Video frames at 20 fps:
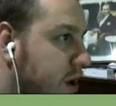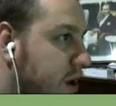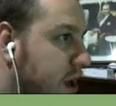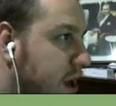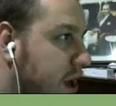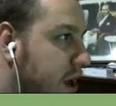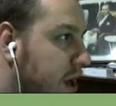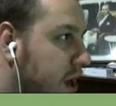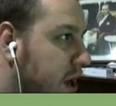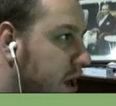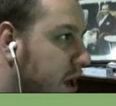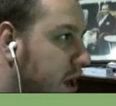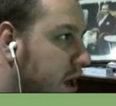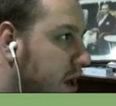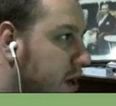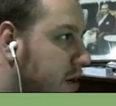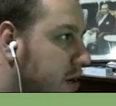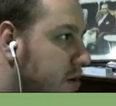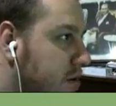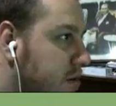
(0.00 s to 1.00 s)
Ee,
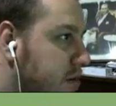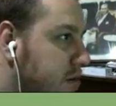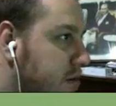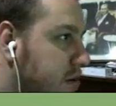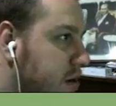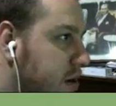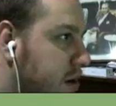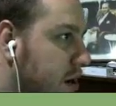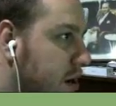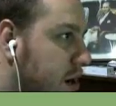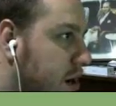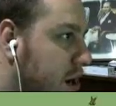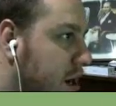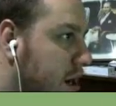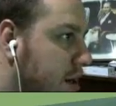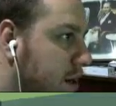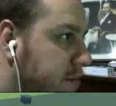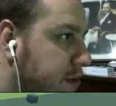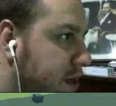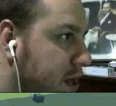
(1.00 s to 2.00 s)

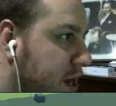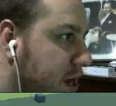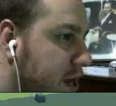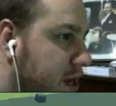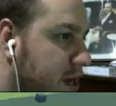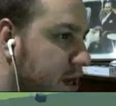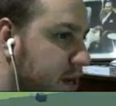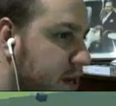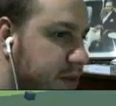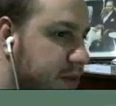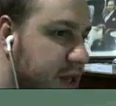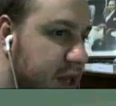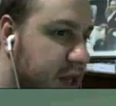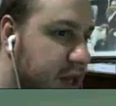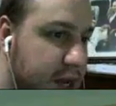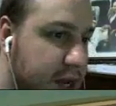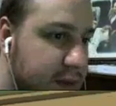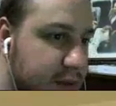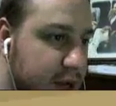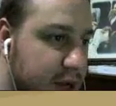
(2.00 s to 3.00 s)
aa bir dakika. Bir
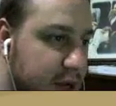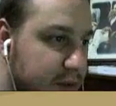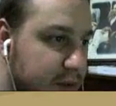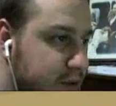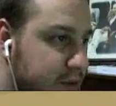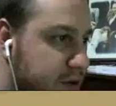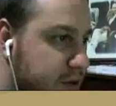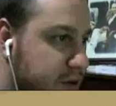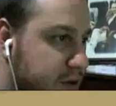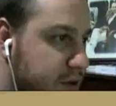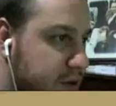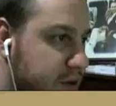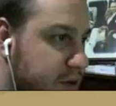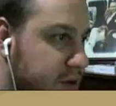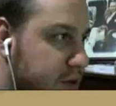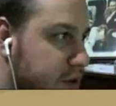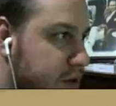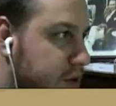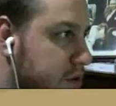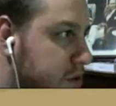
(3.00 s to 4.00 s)
tane mi kapı
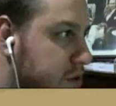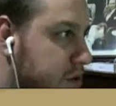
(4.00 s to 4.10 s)
koyuyor?